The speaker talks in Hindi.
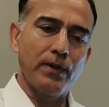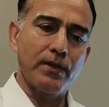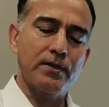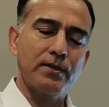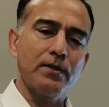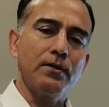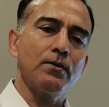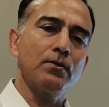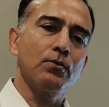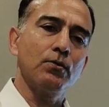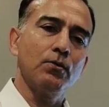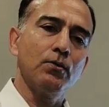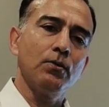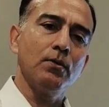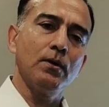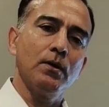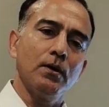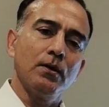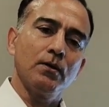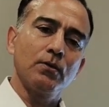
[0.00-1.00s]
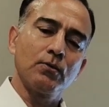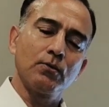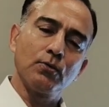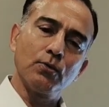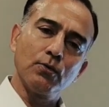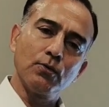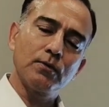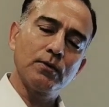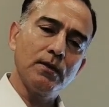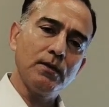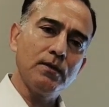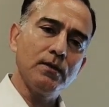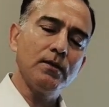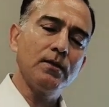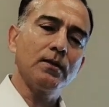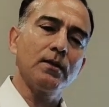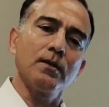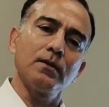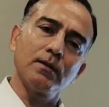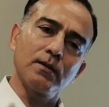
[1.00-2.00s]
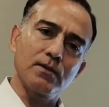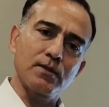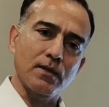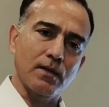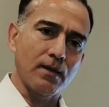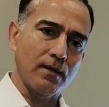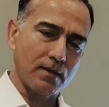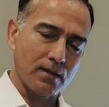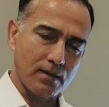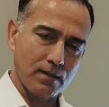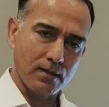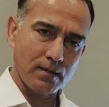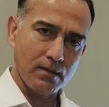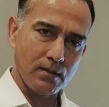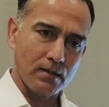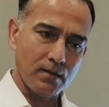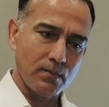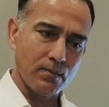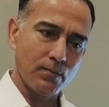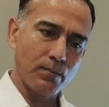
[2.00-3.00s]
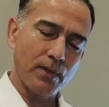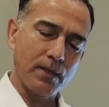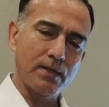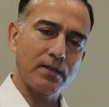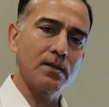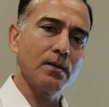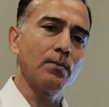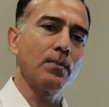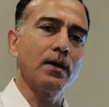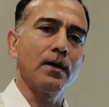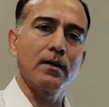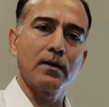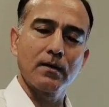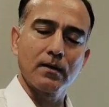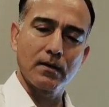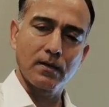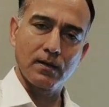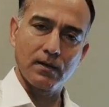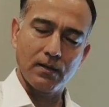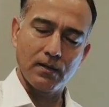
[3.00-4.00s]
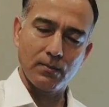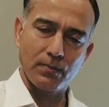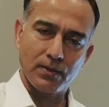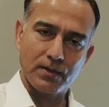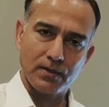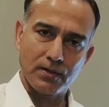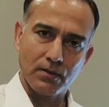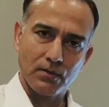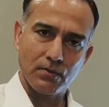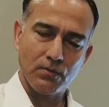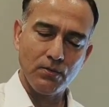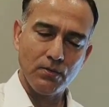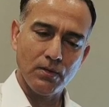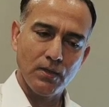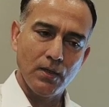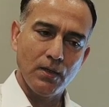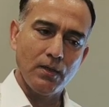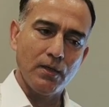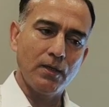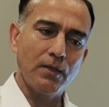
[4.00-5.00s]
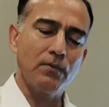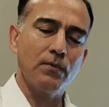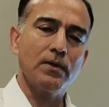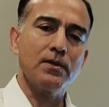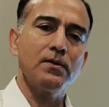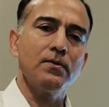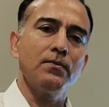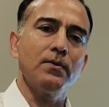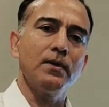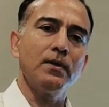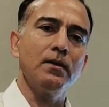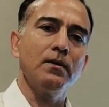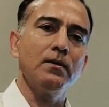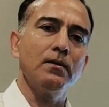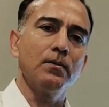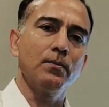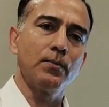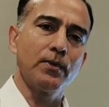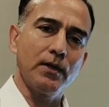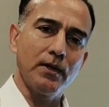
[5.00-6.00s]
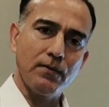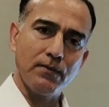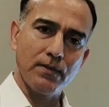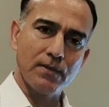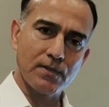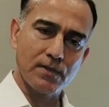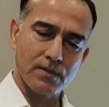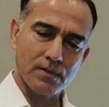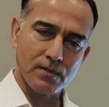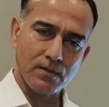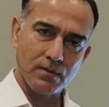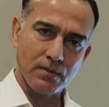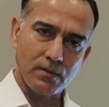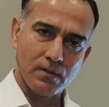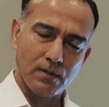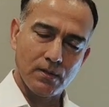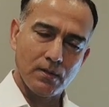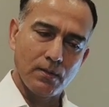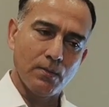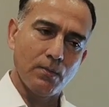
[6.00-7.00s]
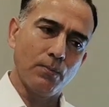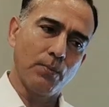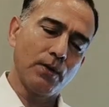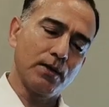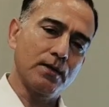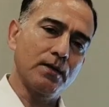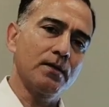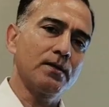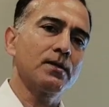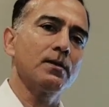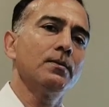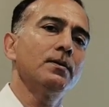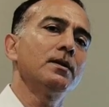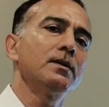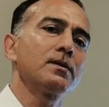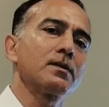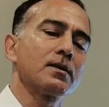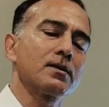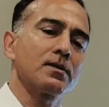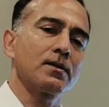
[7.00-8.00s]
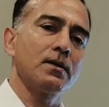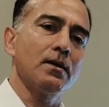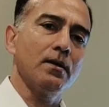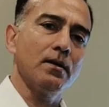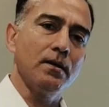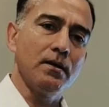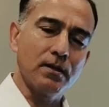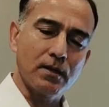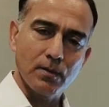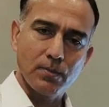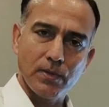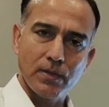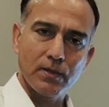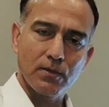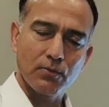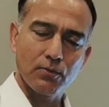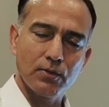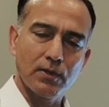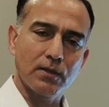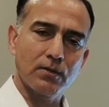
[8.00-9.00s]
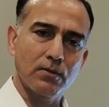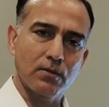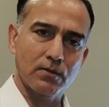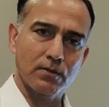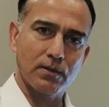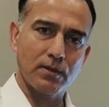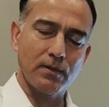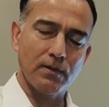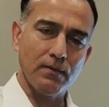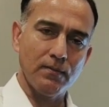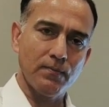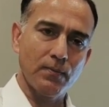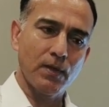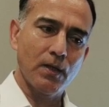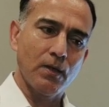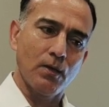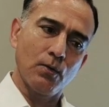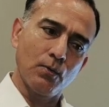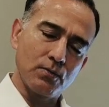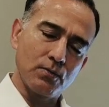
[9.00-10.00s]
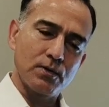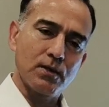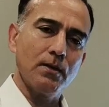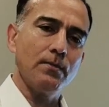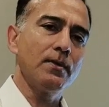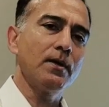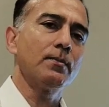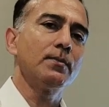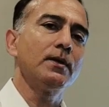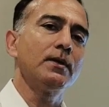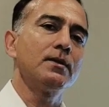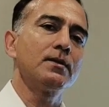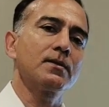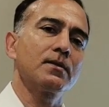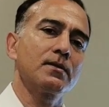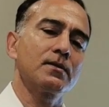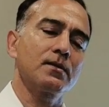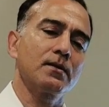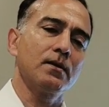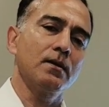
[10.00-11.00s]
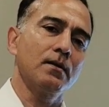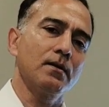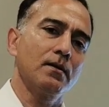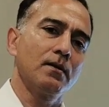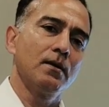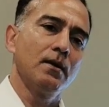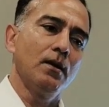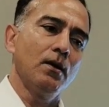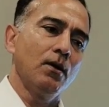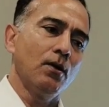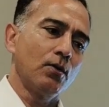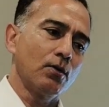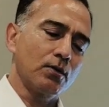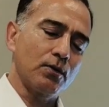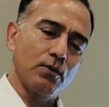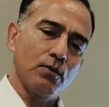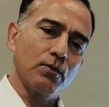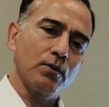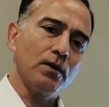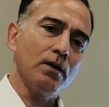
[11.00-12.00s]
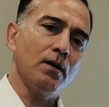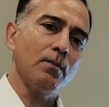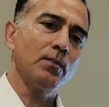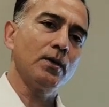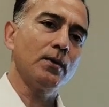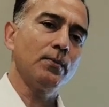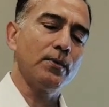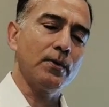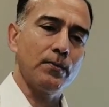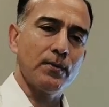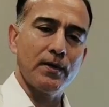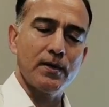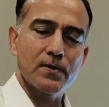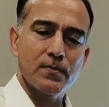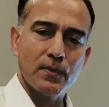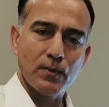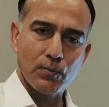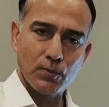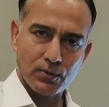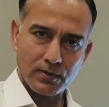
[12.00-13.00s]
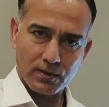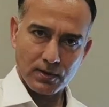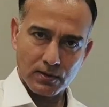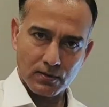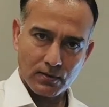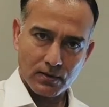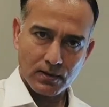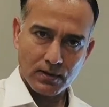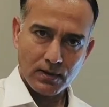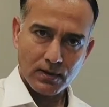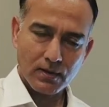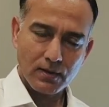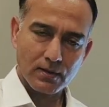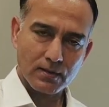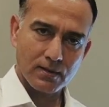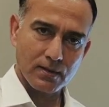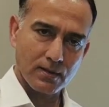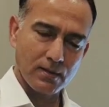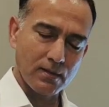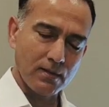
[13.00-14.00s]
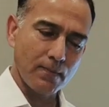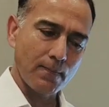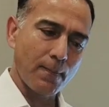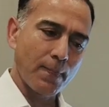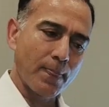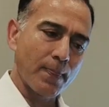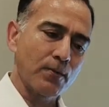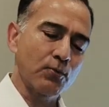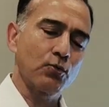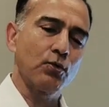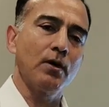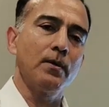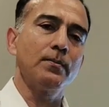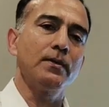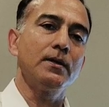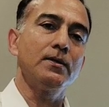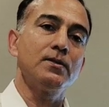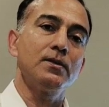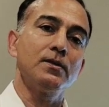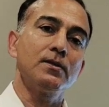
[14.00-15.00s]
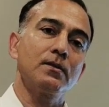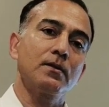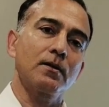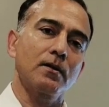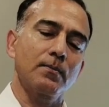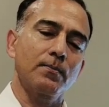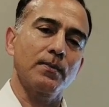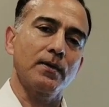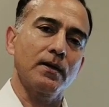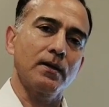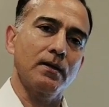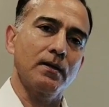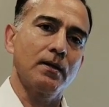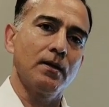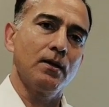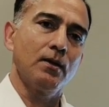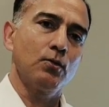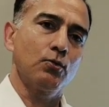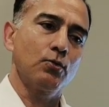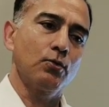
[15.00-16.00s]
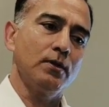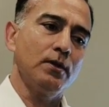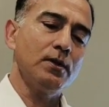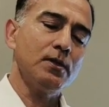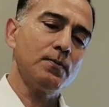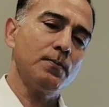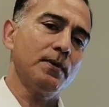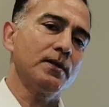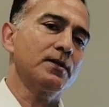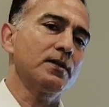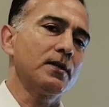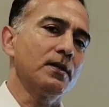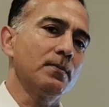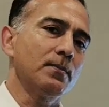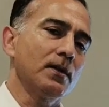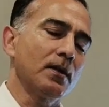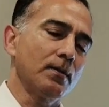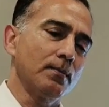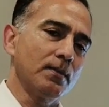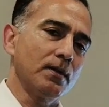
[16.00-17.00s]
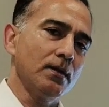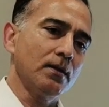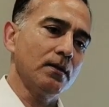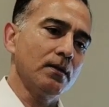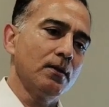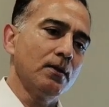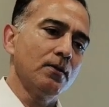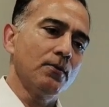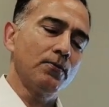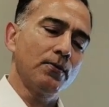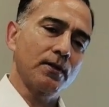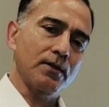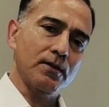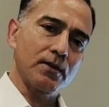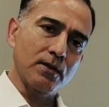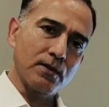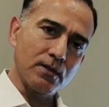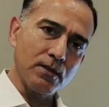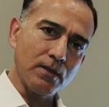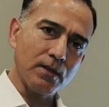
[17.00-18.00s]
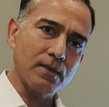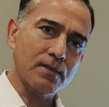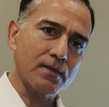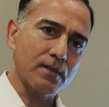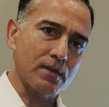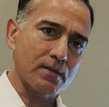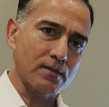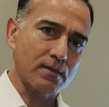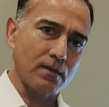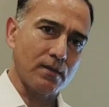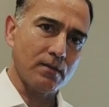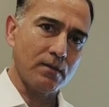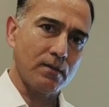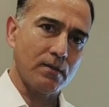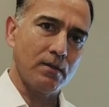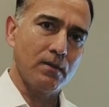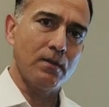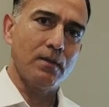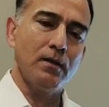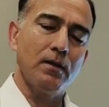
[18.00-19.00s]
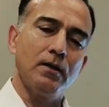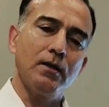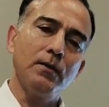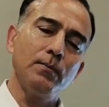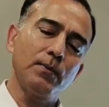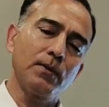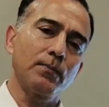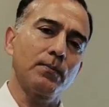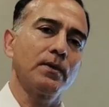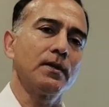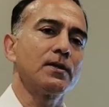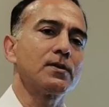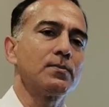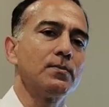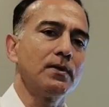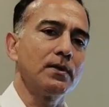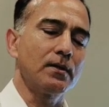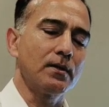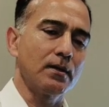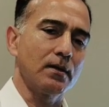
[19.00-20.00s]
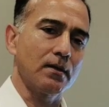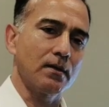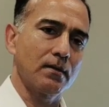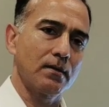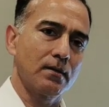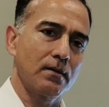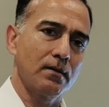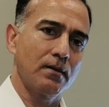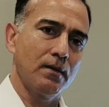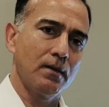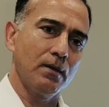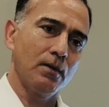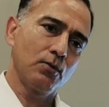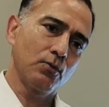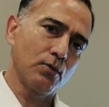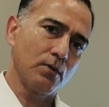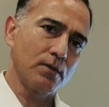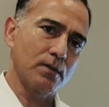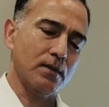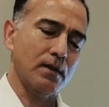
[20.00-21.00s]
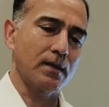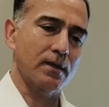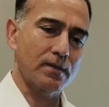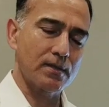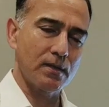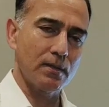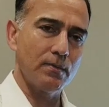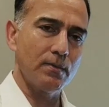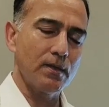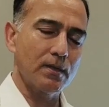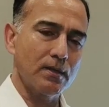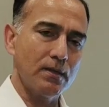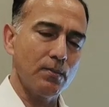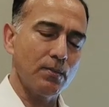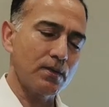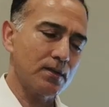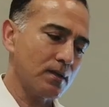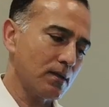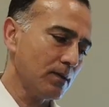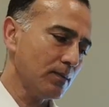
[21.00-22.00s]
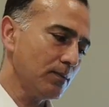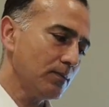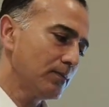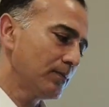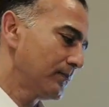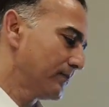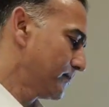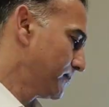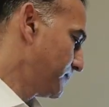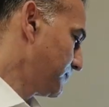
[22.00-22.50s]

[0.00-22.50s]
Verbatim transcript: पेशेंट को दो तीन दिन के अंदर चलाना है बेड से बाहर निकालना है पेशेंट को इट वॉज़ ए वेरी ब्रेव डिसीजन पेशेंट से भी डिस्कस किया इनके बेटे खुद एक डॉक्टर हैं उनसे भी हमने डिस्कस किया और क्योंकि हम हिप रिप्लेसमेंट बहुत रेगुलरली करते हैं तो हम ये चीज़ कर पाए तो इस पेशेंट में हमने फिक्सेशन के साथ साथ हिप रिप्लेस भी किया तो इसका एक्सरे अब देखते हैं पेशेंट का हम